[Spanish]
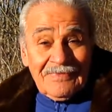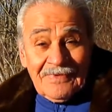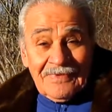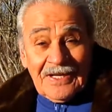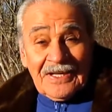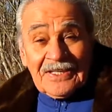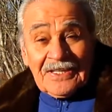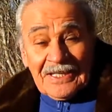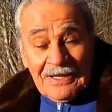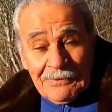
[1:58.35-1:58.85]

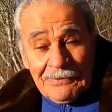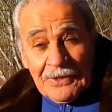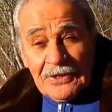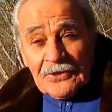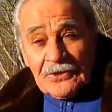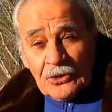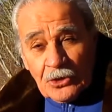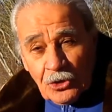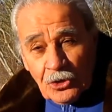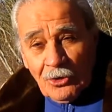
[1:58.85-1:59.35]
estás
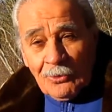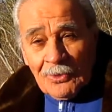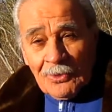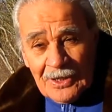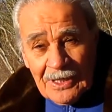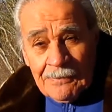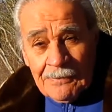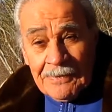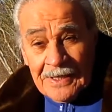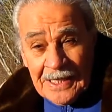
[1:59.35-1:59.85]
viendo cómo
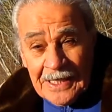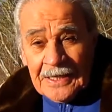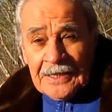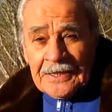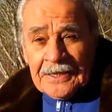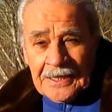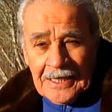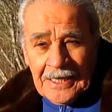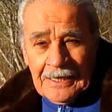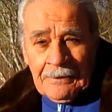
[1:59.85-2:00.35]
le
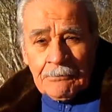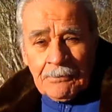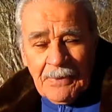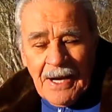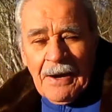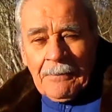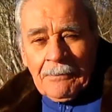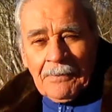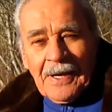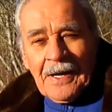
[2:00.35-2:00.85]
miente al
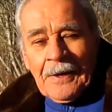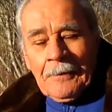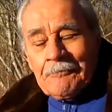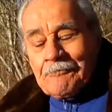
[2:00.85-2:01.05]
Papa.